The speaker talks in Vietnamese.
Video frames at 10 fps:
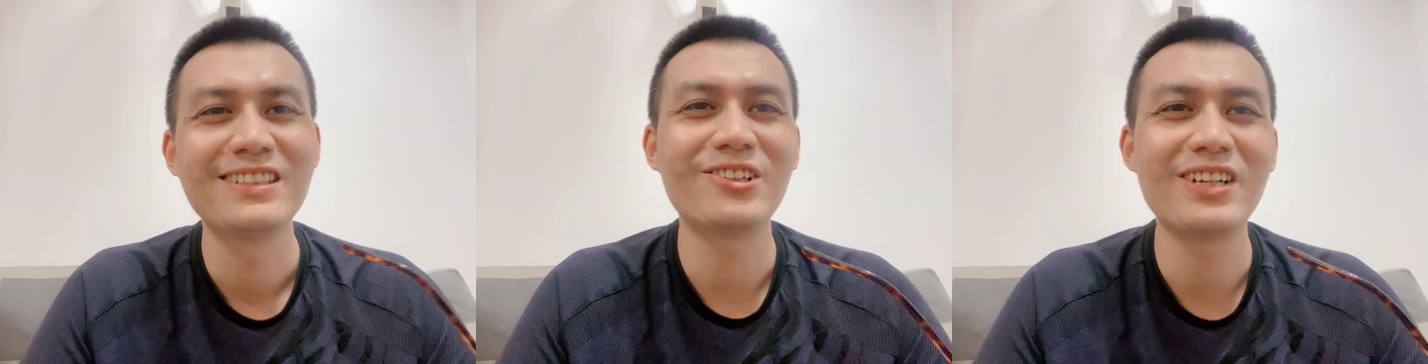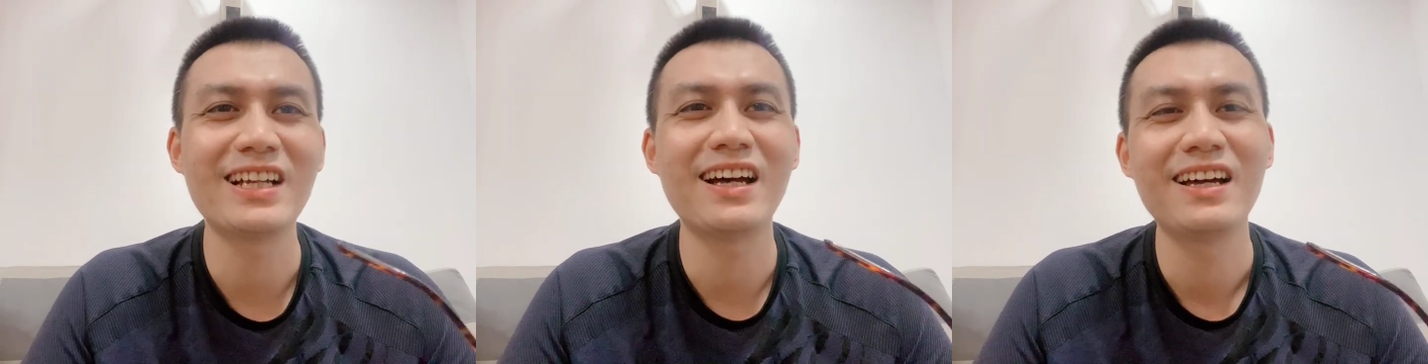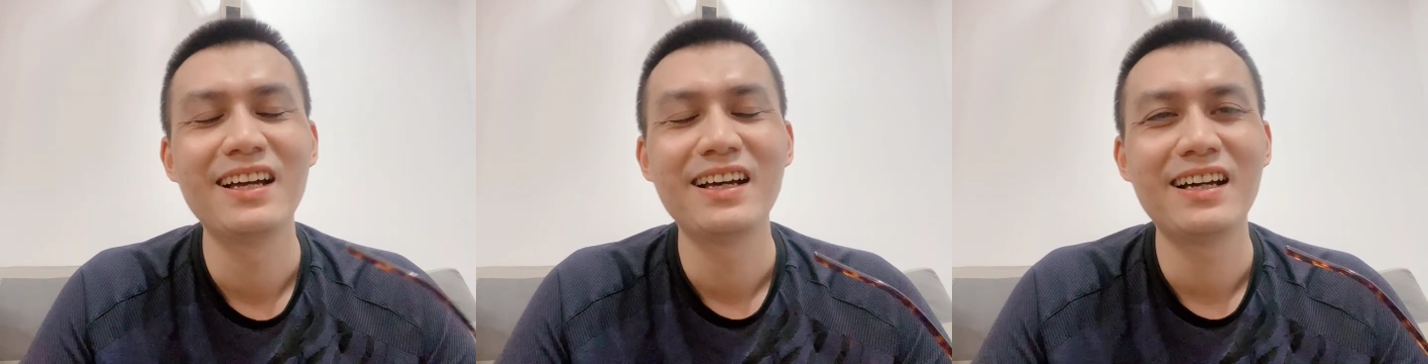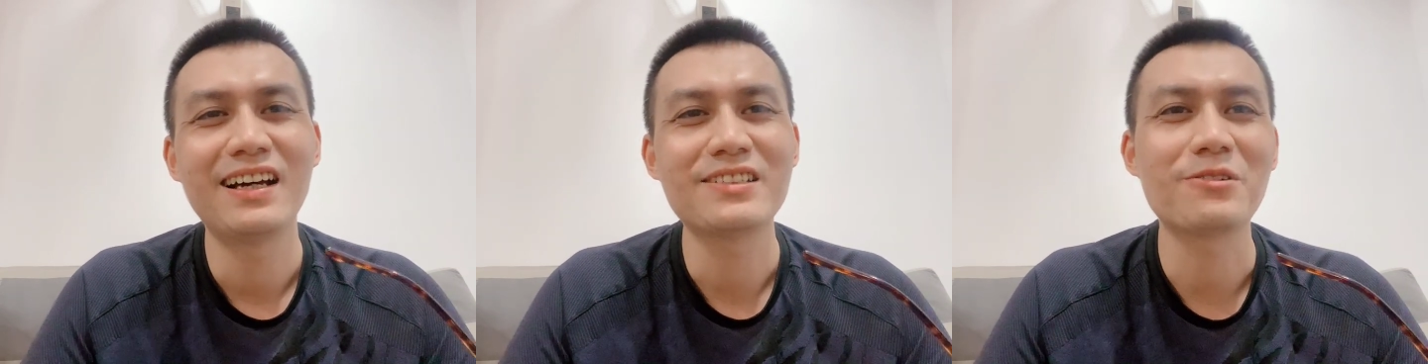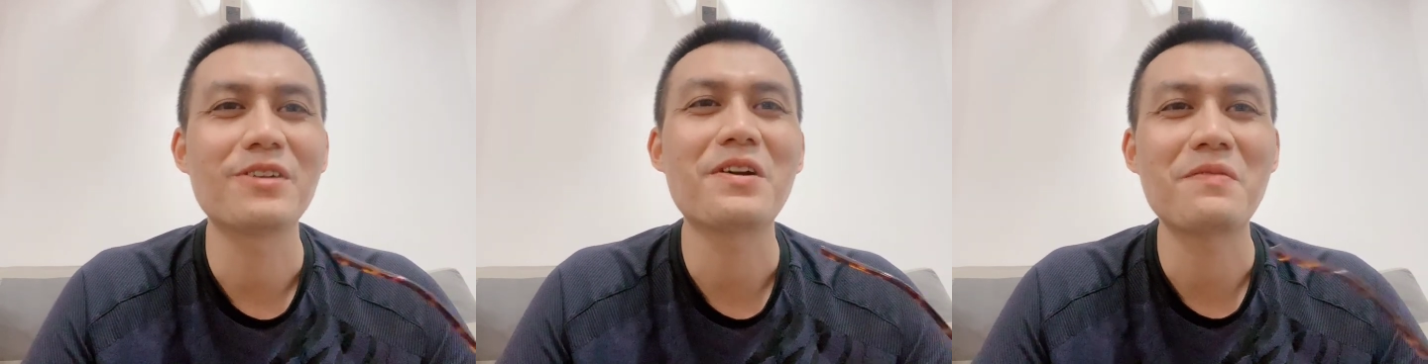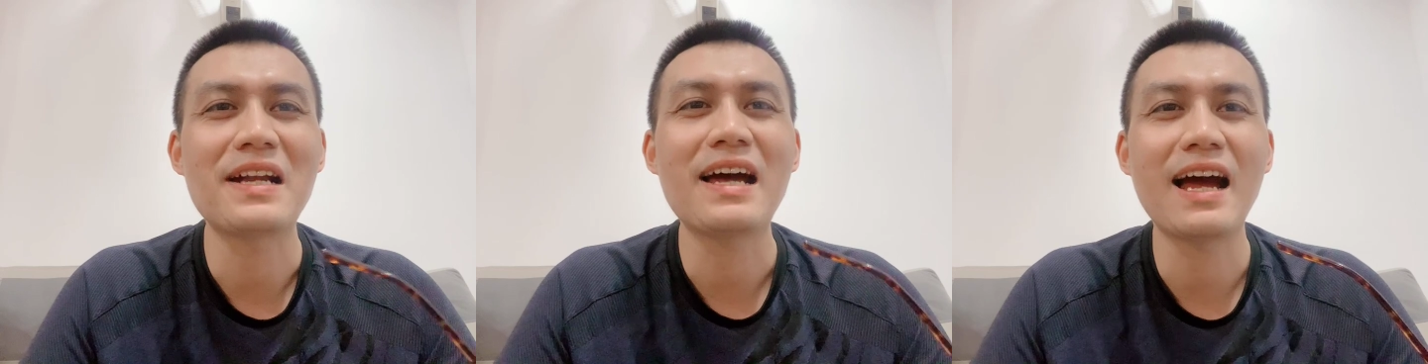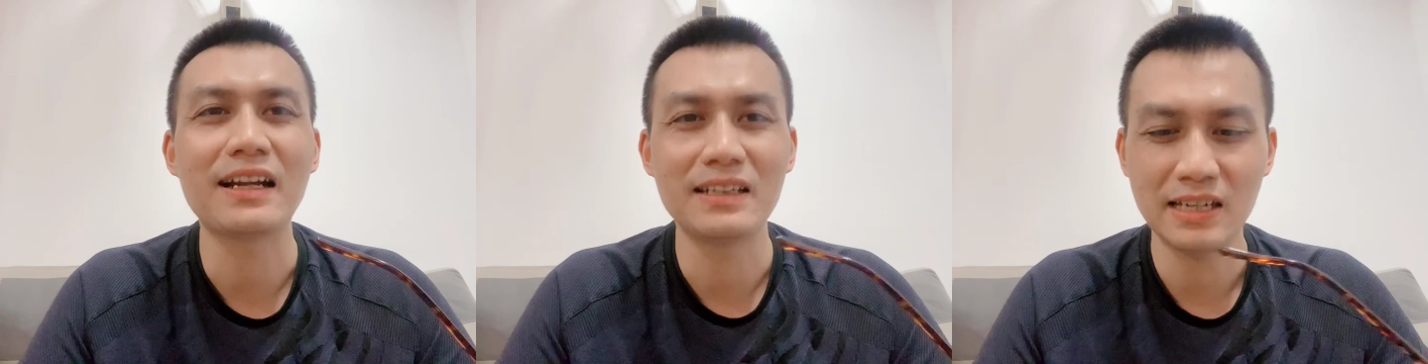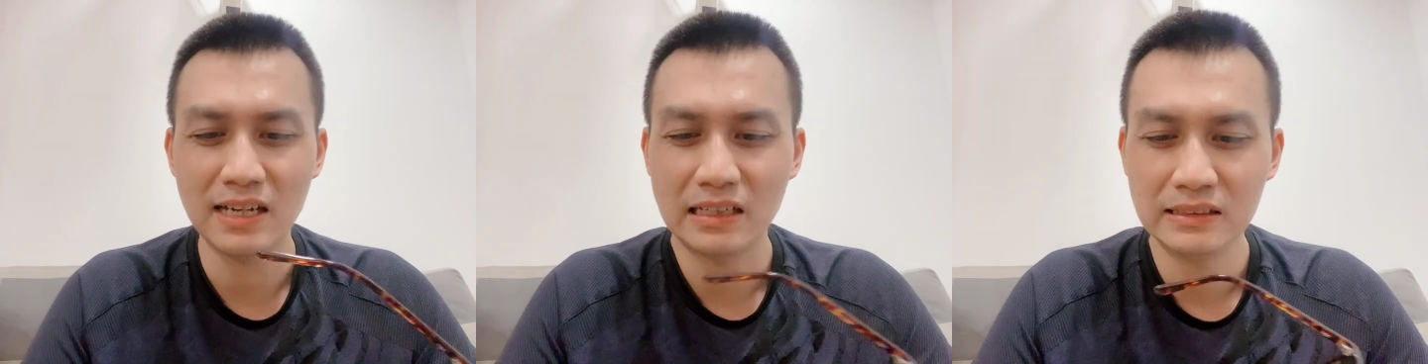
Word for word: Cho nên là trong cái việc bán hàng thì